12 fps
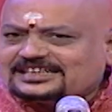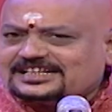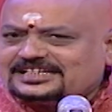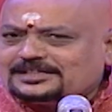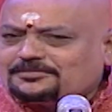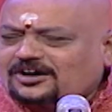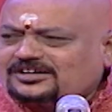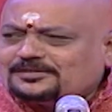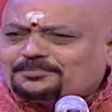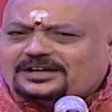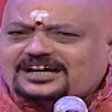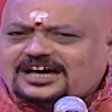அந்த தீபாவளி
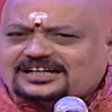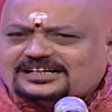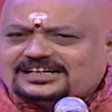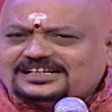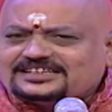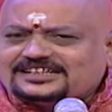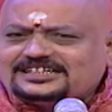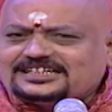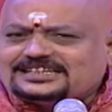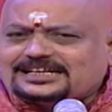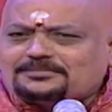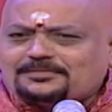பலகாரங்களை
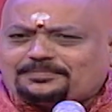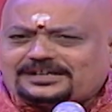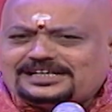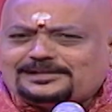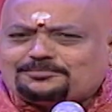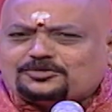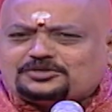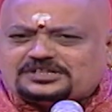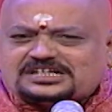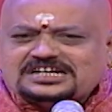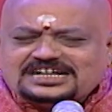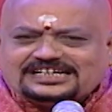திருட்டுத்தனமாக பையில்
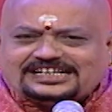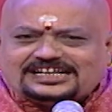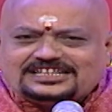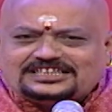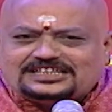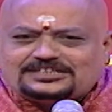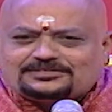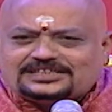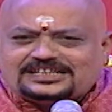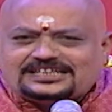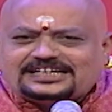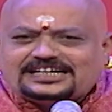போட்டு எடுத்துட்டு வந்து அந்த